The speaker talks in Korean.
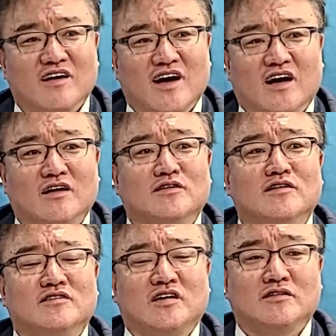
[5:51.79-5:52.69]
하나
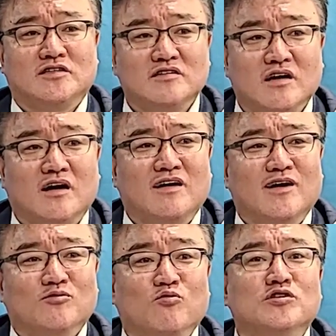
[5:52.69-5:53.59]
더 제가 진짜
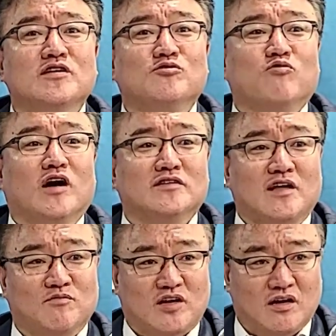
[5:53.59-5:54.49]
노신을 좋아하기
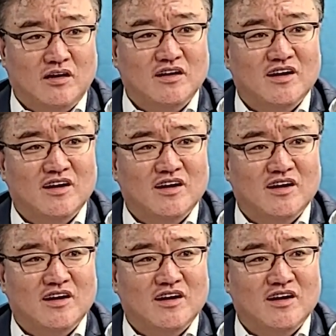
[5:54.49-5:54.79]
때문에